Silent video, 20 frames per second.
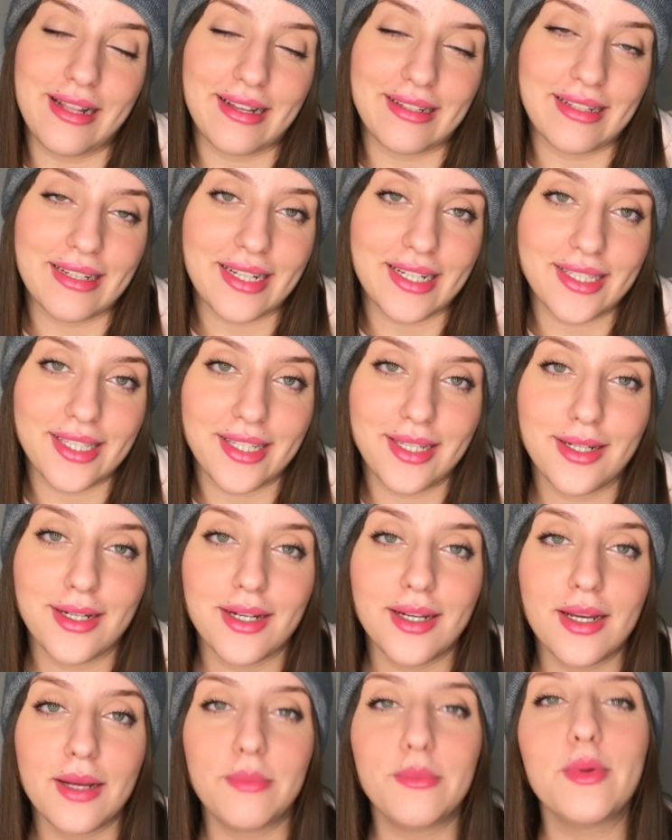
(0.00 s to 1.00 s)
هذه القضيه
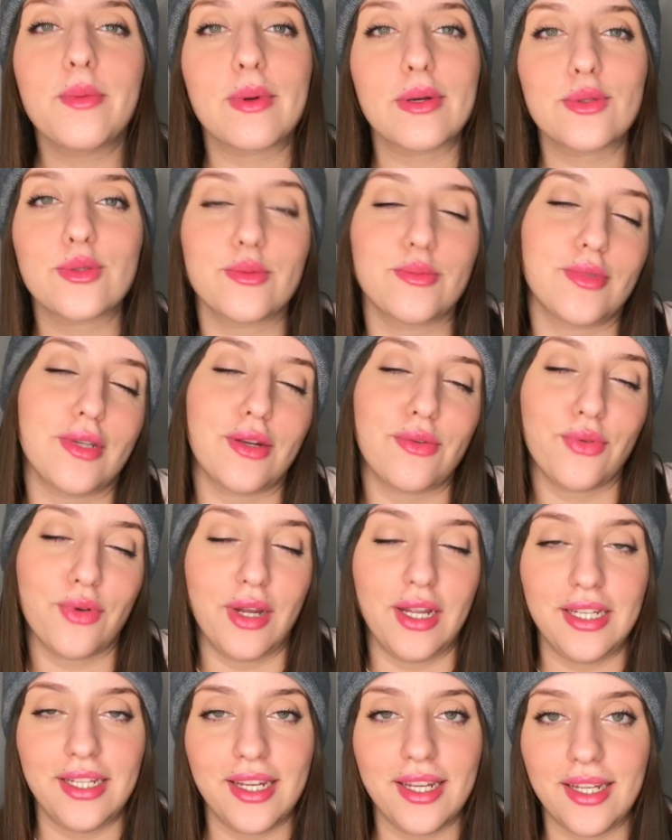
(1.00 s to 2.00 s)
ما بغيتكم تعرفوا
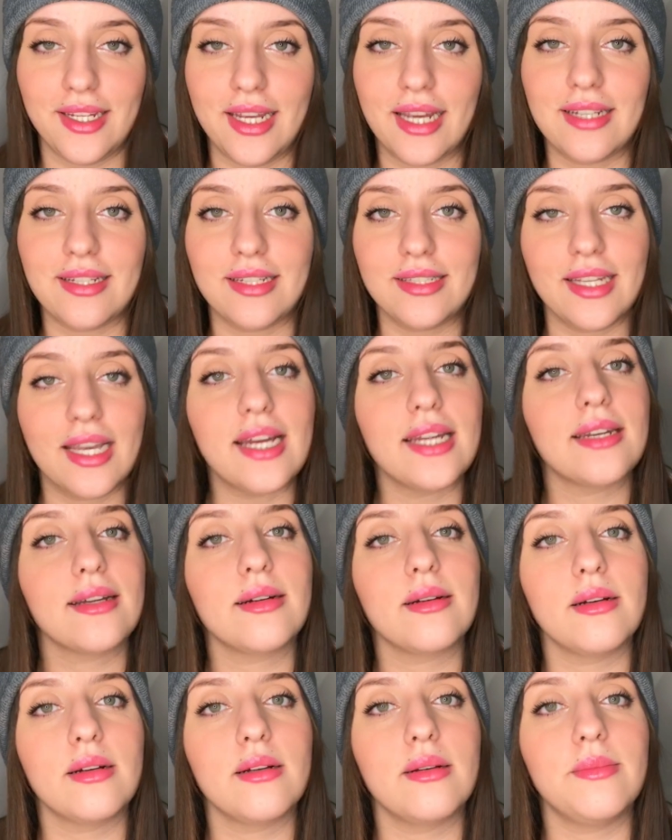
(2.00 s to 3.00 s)
عليا هي انني انا